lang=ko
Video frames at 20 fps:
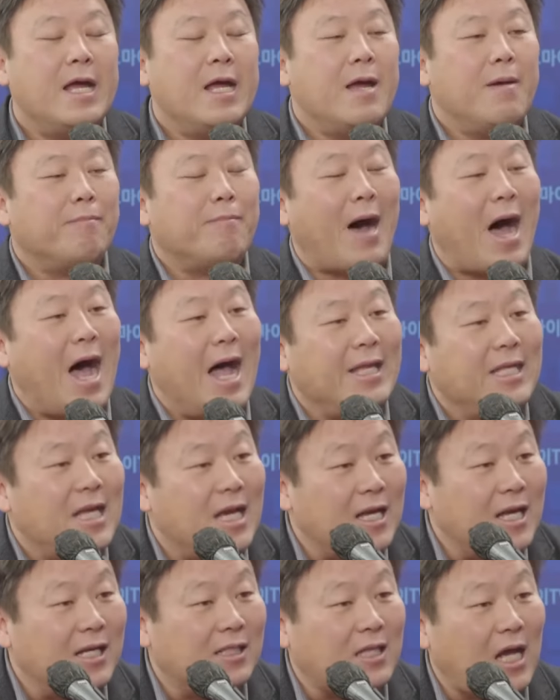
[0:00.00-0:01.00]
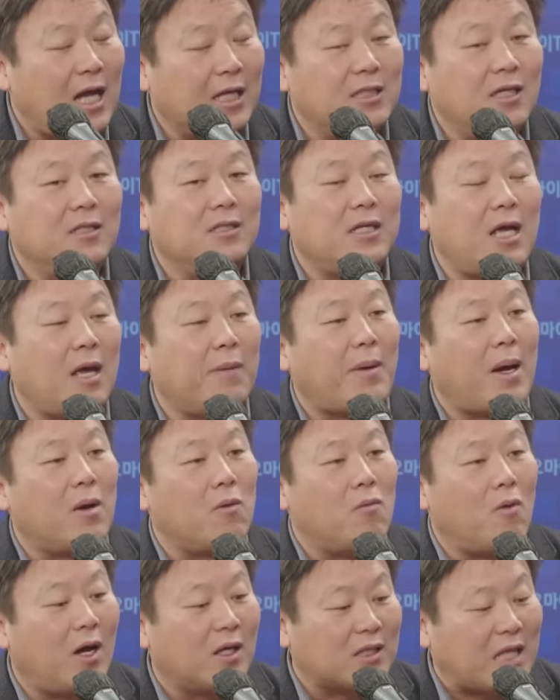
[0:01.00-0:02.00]
만약에 사전
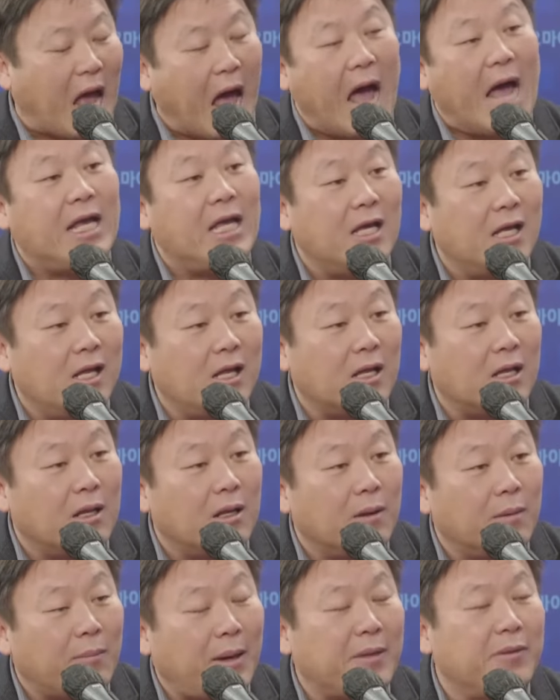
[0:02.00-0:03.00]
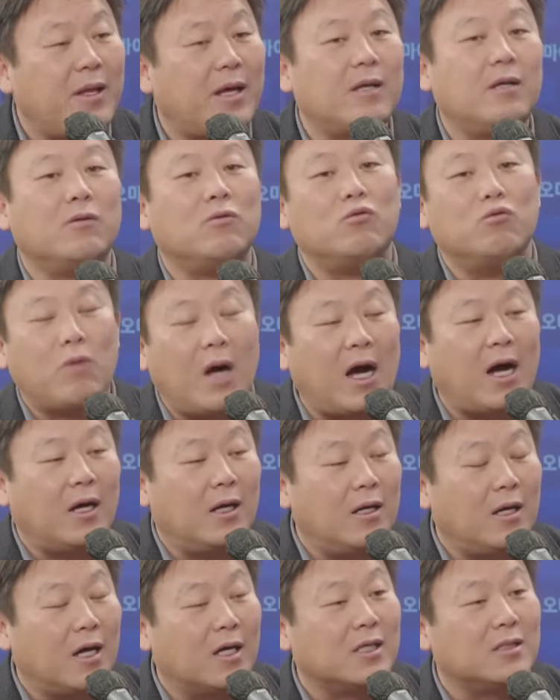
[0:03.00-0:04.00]
예방과 당일 판단은 누가
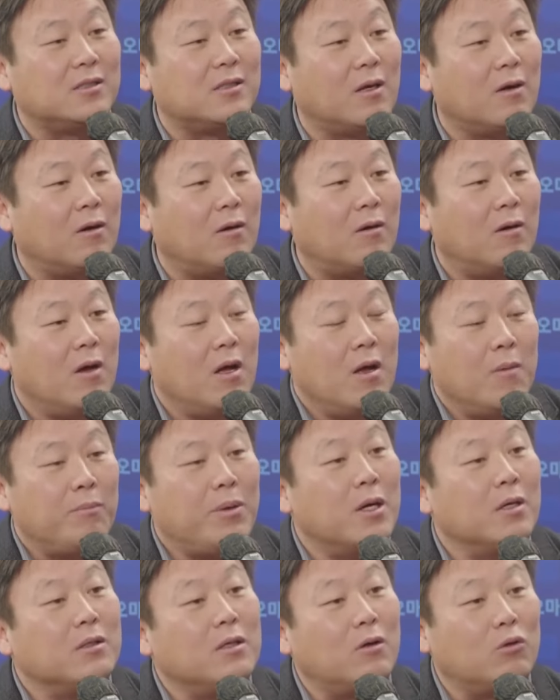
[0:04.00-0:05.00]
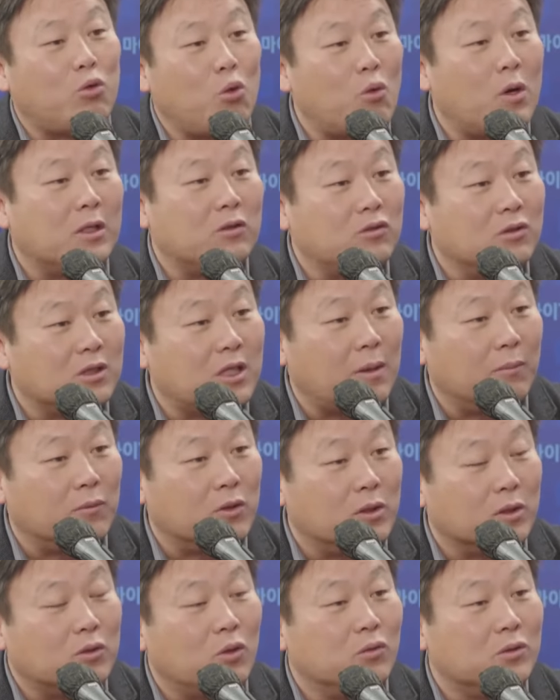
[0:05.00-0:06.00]
하겠어요? 음. 병력을 동원할 수 있는
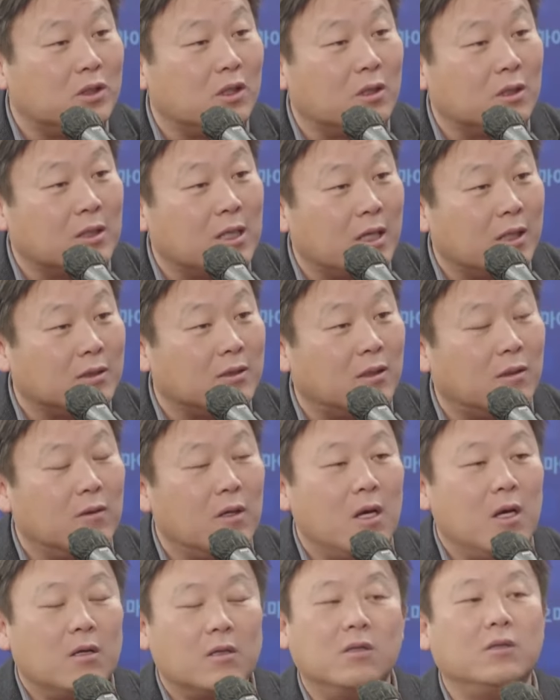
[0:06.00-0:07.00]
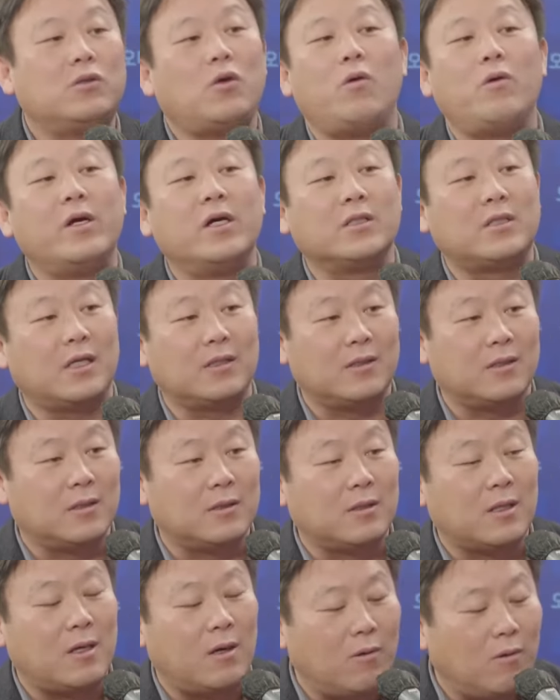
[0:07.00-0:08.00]
사람도 서울지역 서울 내에서. 그건
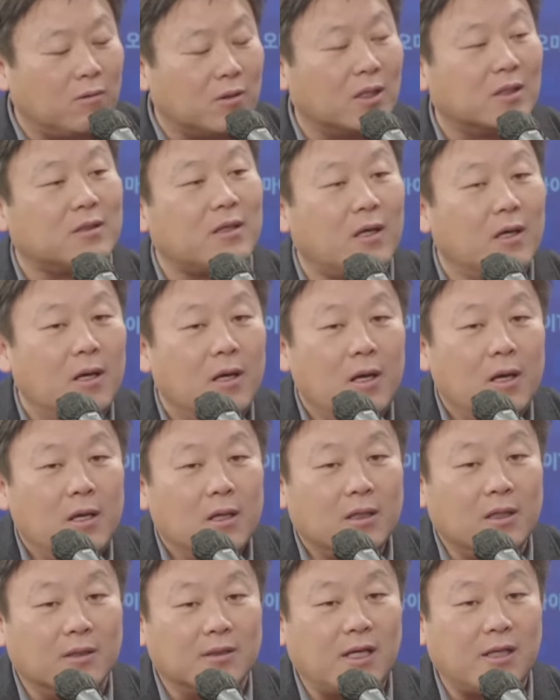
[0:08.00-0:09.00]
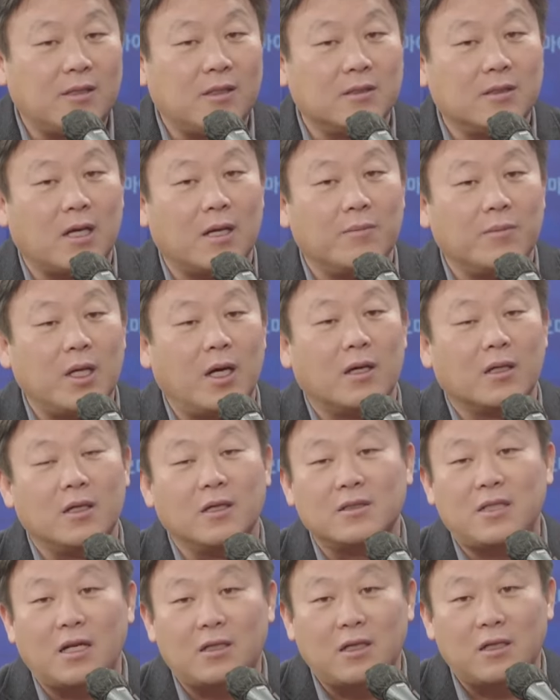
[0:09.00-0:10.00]
서울경찰청장하고 경찰 경찰청장입니다.
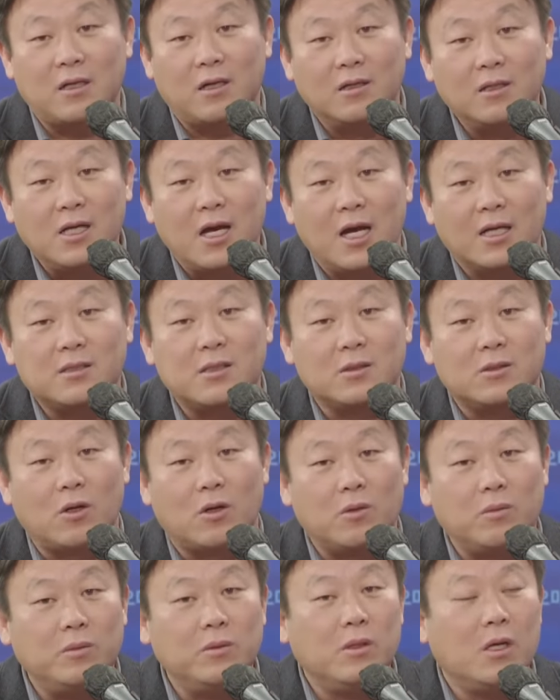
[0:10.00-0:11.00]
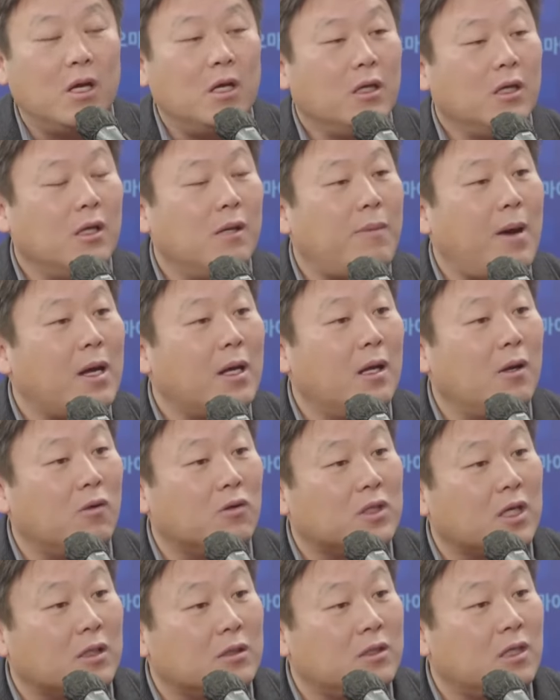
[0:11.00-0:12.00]
경찰청장 어디가 있었죠, 여러분? 1박 2일로
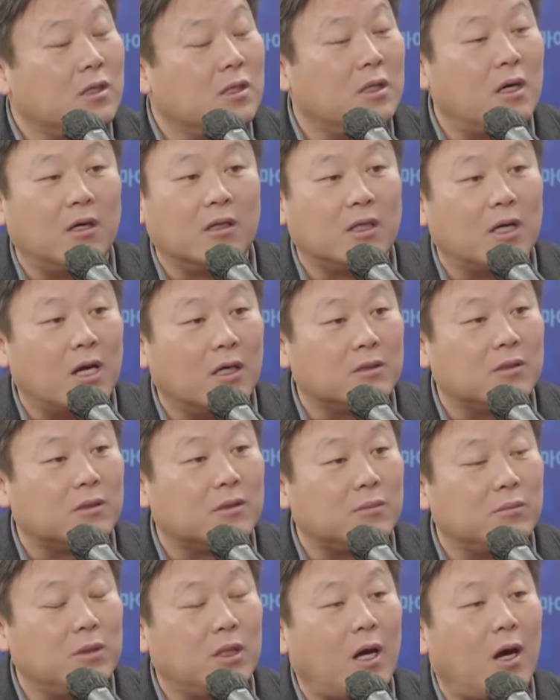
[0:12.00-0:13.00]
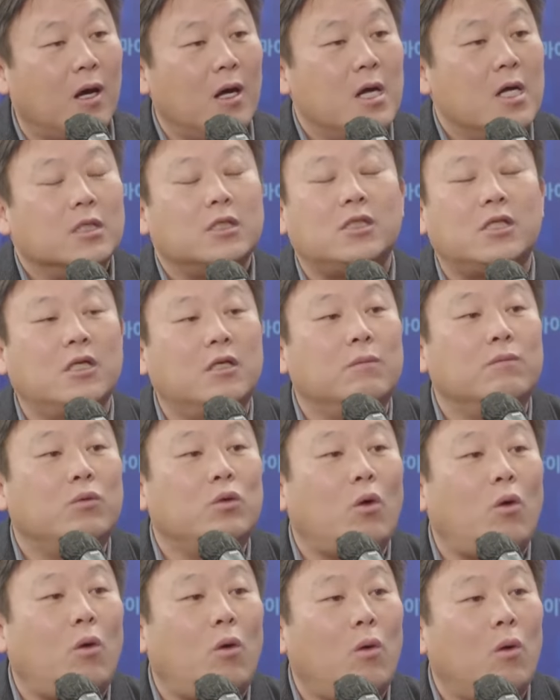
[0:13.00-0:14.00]
제천인가 음. 어디가 네. 있었습니다.
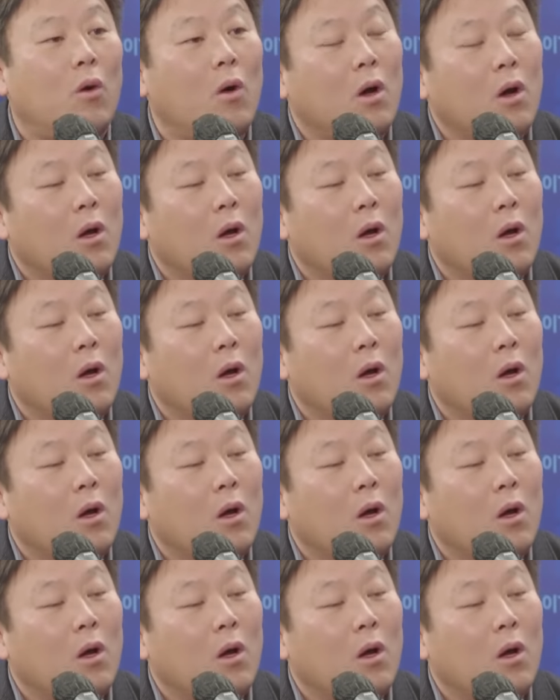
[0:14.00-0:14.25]
지금도